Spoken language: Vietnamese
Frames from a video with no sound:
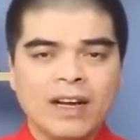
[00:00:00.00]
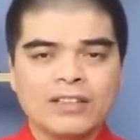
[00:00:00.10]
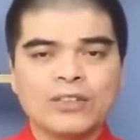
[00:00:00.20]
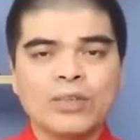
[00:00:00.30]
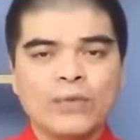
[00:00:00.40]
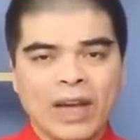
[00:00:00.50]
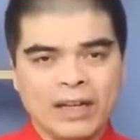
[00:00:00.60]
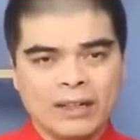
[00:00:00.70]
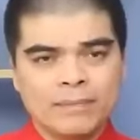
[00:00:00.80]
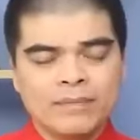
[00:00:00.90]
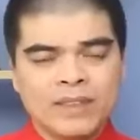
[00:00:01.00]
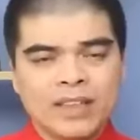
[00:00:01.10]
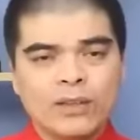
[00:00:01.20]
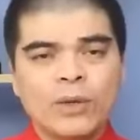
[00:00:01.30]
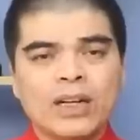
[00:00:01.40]
ở dưới suối vàng ấy,
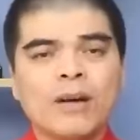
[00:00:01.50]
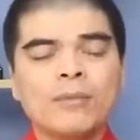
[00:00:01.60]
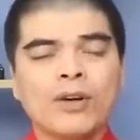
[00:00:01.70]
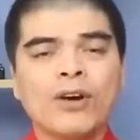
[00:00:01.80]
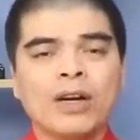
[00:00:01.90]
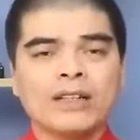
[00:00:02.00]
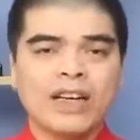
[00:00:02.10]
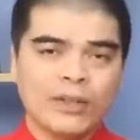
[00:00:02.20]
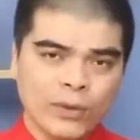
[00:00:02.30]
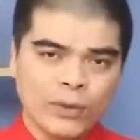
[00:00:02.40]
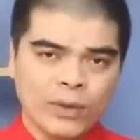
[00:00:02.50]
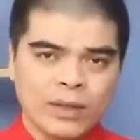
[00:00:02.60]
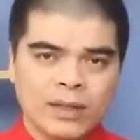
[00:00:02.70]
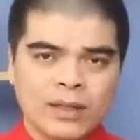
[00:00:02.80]
luôn ấm no đầy đủ,